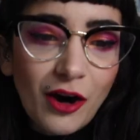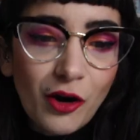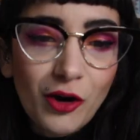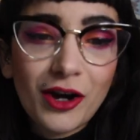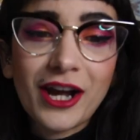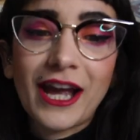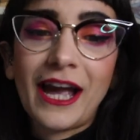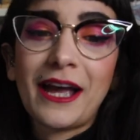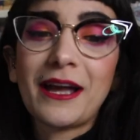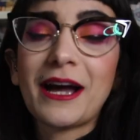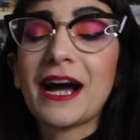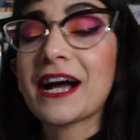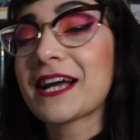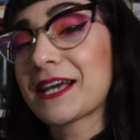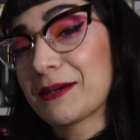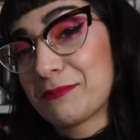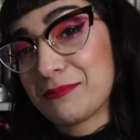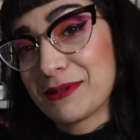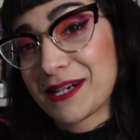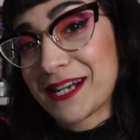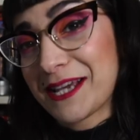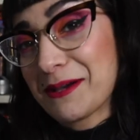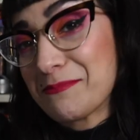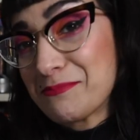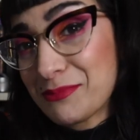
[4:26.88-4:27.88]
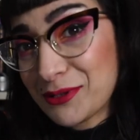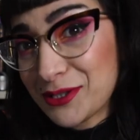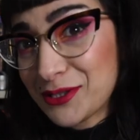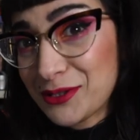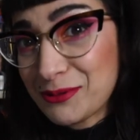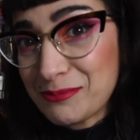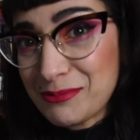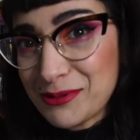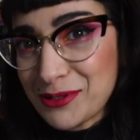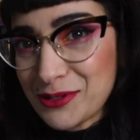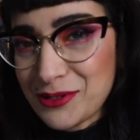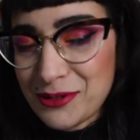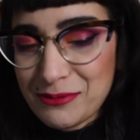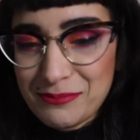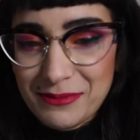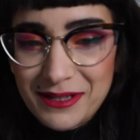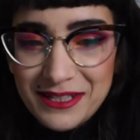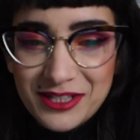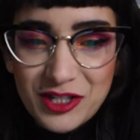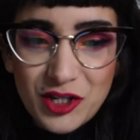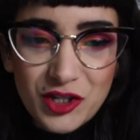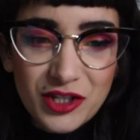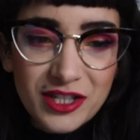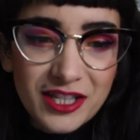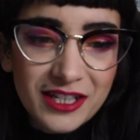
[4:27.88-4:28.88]
Ok, anche perché poi dopo
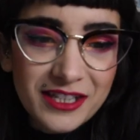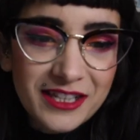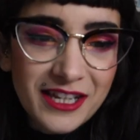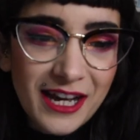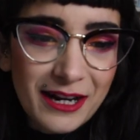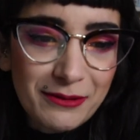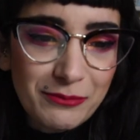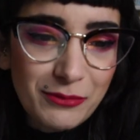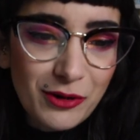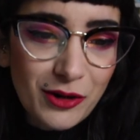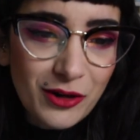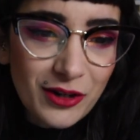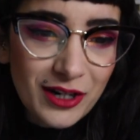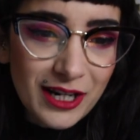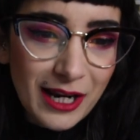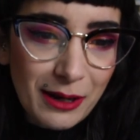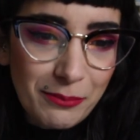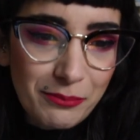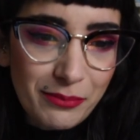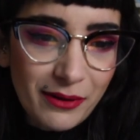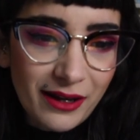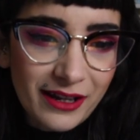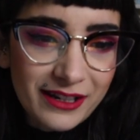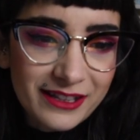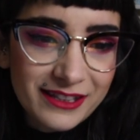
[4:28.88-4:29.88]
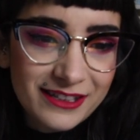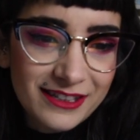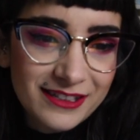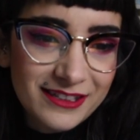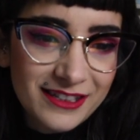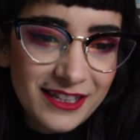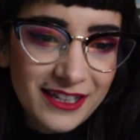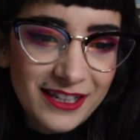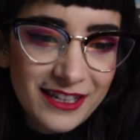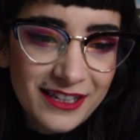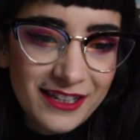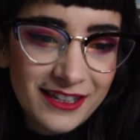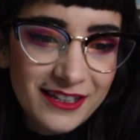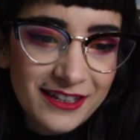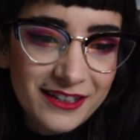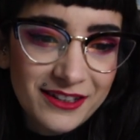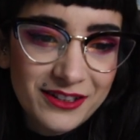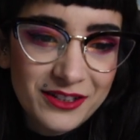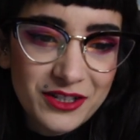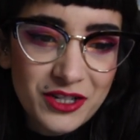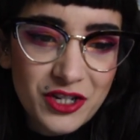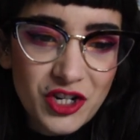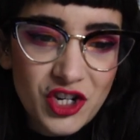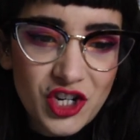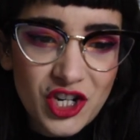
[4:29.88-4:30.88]
insomma ci teniamo la parte di
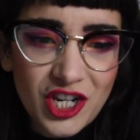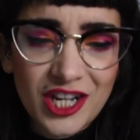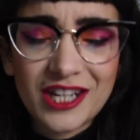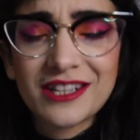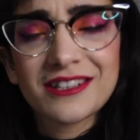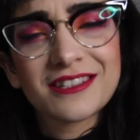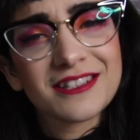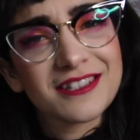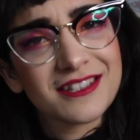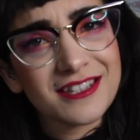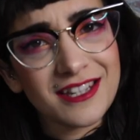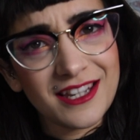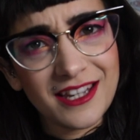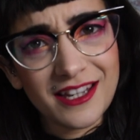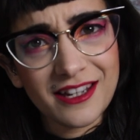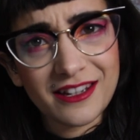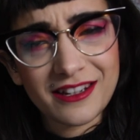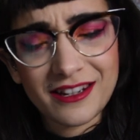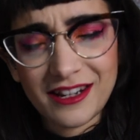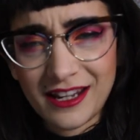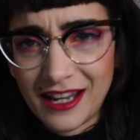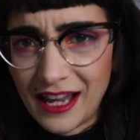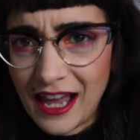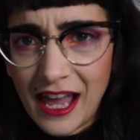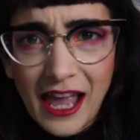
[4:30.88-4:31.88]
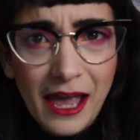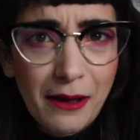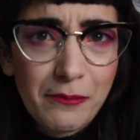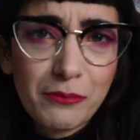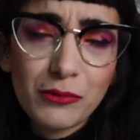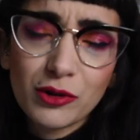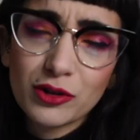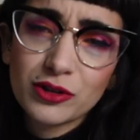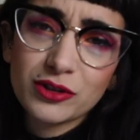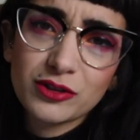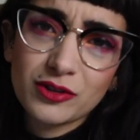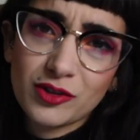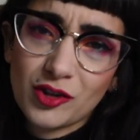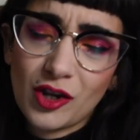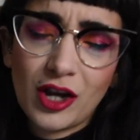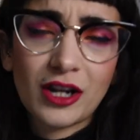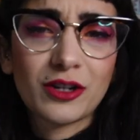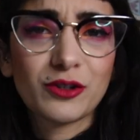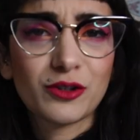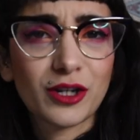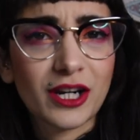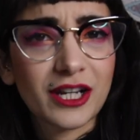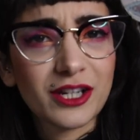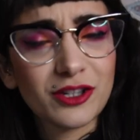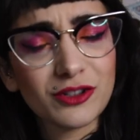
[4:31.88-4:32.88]
uh, shit tier che è molto...
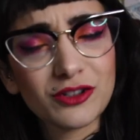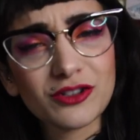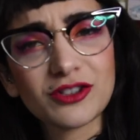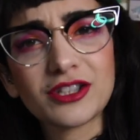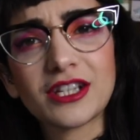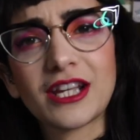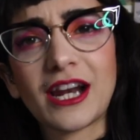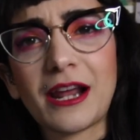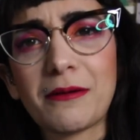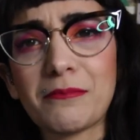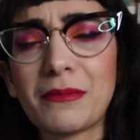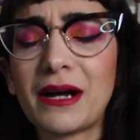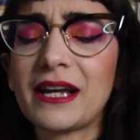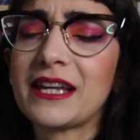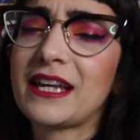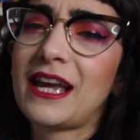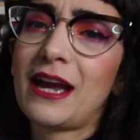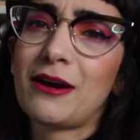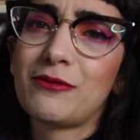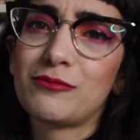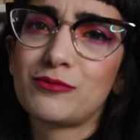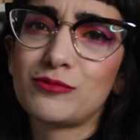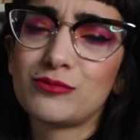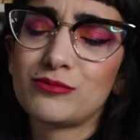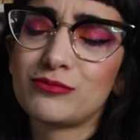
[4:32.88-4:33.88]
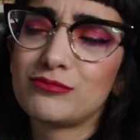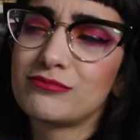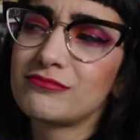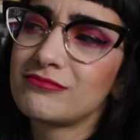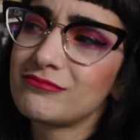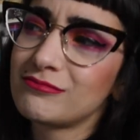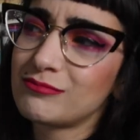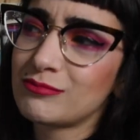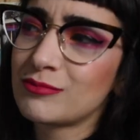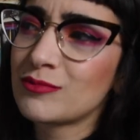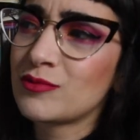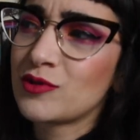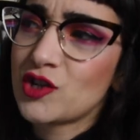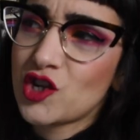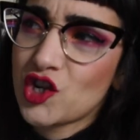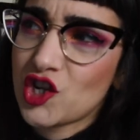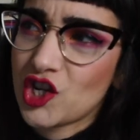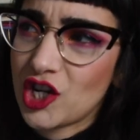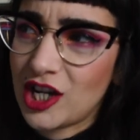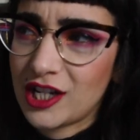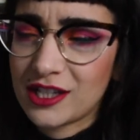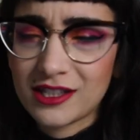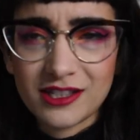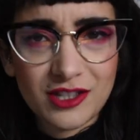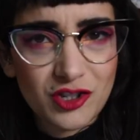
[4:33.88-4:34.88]
Allora io non direi mai che è un, un
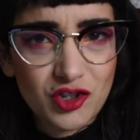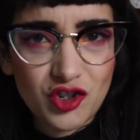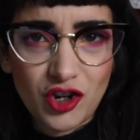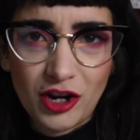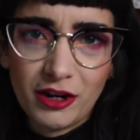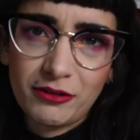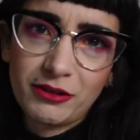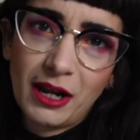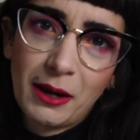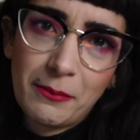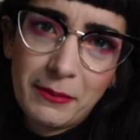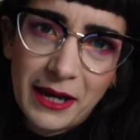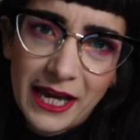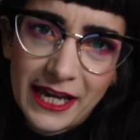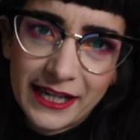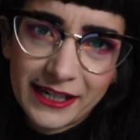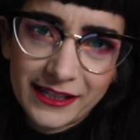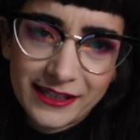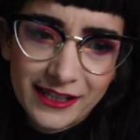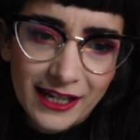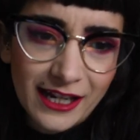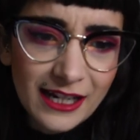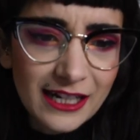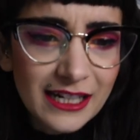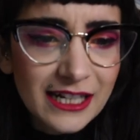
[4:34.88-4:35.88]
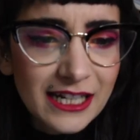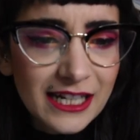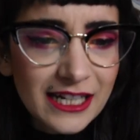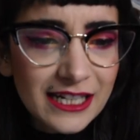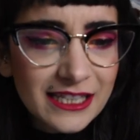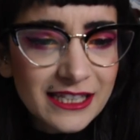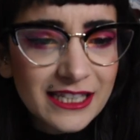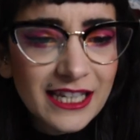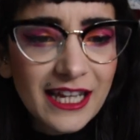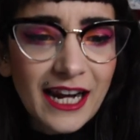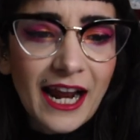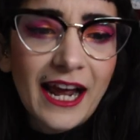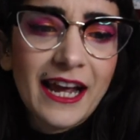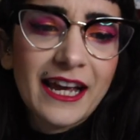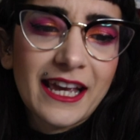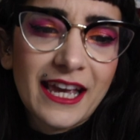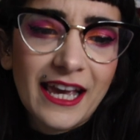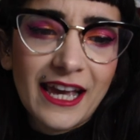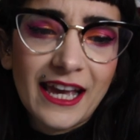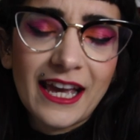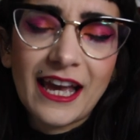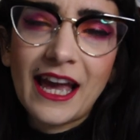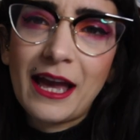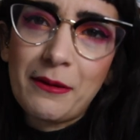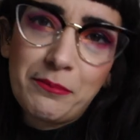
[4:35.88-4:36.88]
shit cioè una merda. Direi
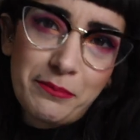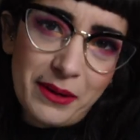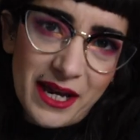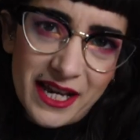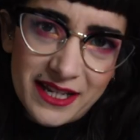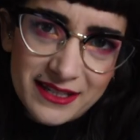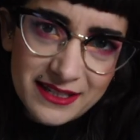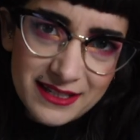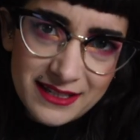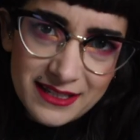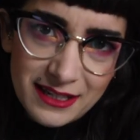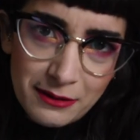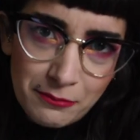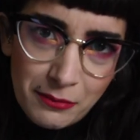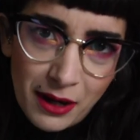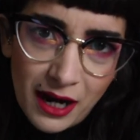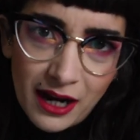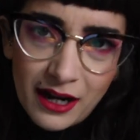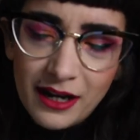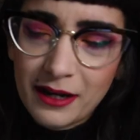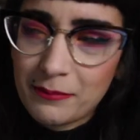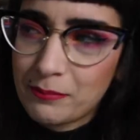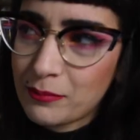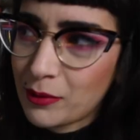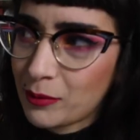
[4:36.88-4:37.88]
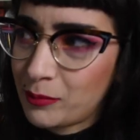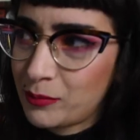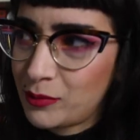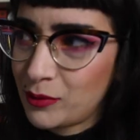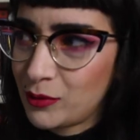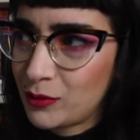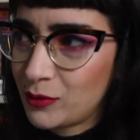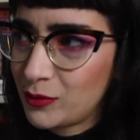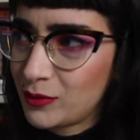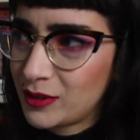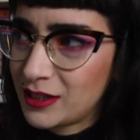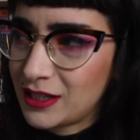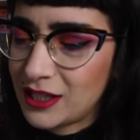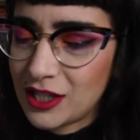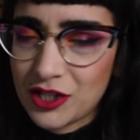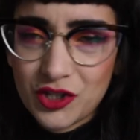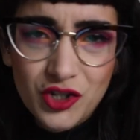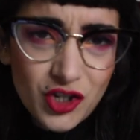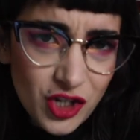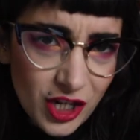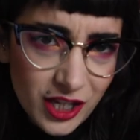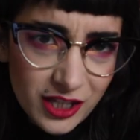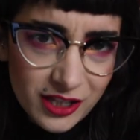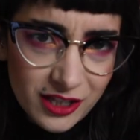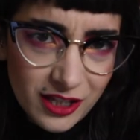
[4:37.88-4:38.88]
che è pessima, è proprio
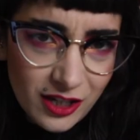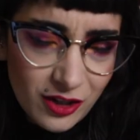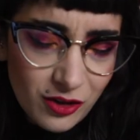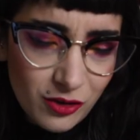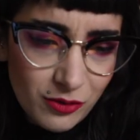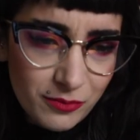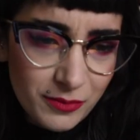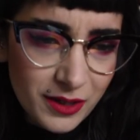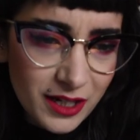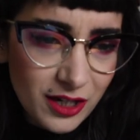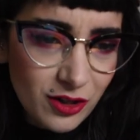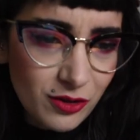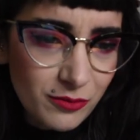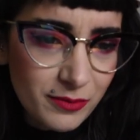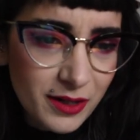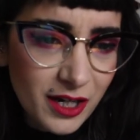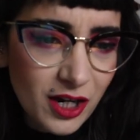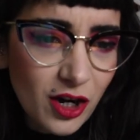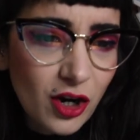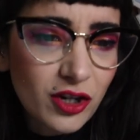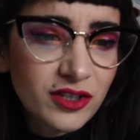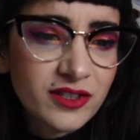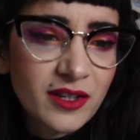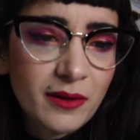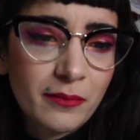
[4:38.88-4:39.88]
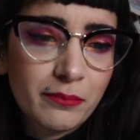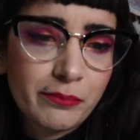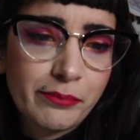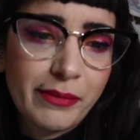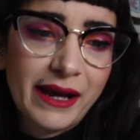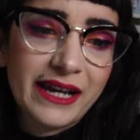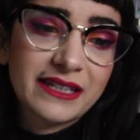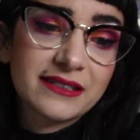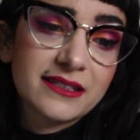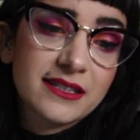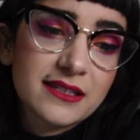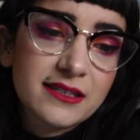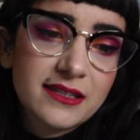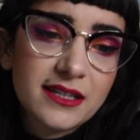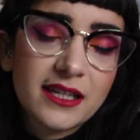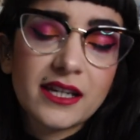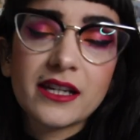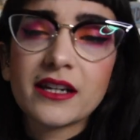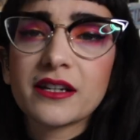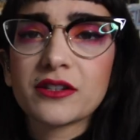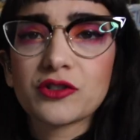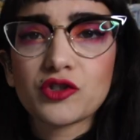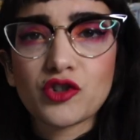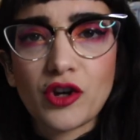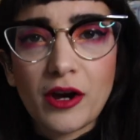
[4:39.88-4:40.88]
indecente come, come cosa, bad
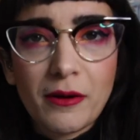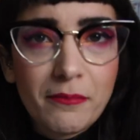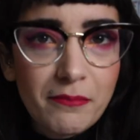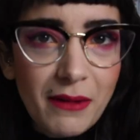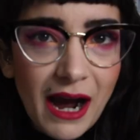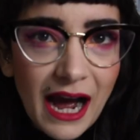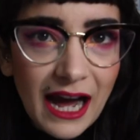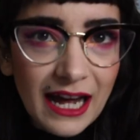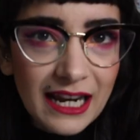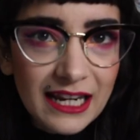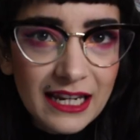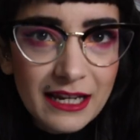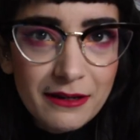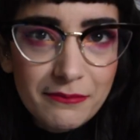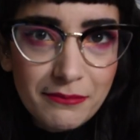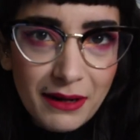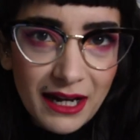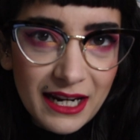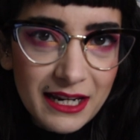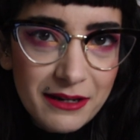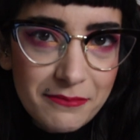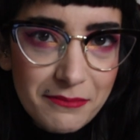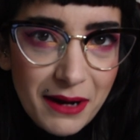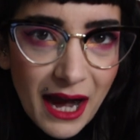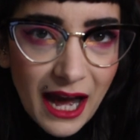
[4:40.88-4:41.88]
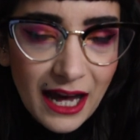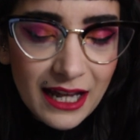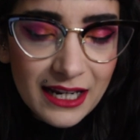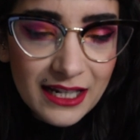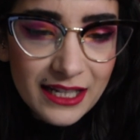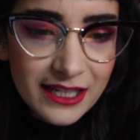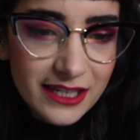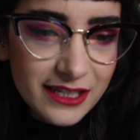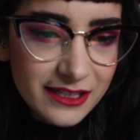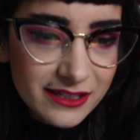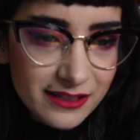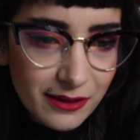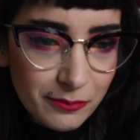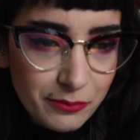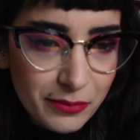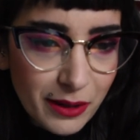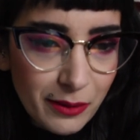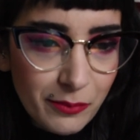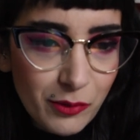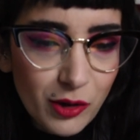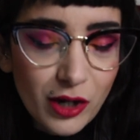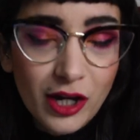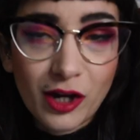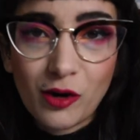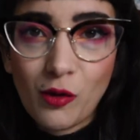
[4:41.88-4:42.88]
tier, cioè male, male, male, e
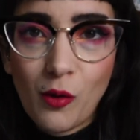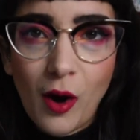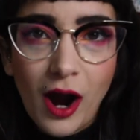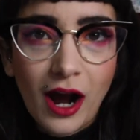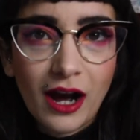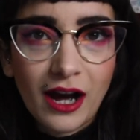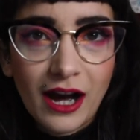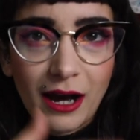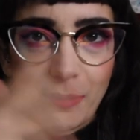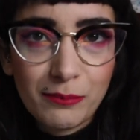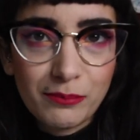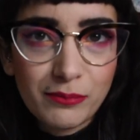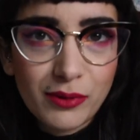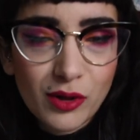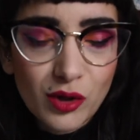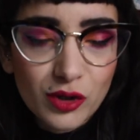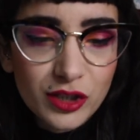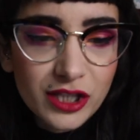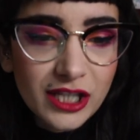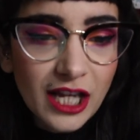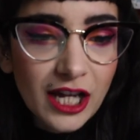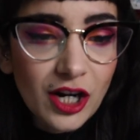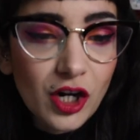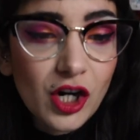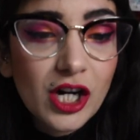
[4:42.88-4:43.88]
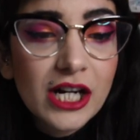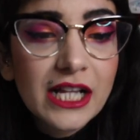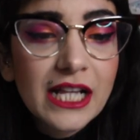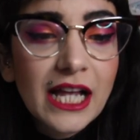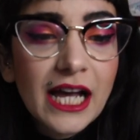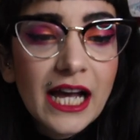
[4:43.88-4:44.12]
sappiamo che qua abbondano.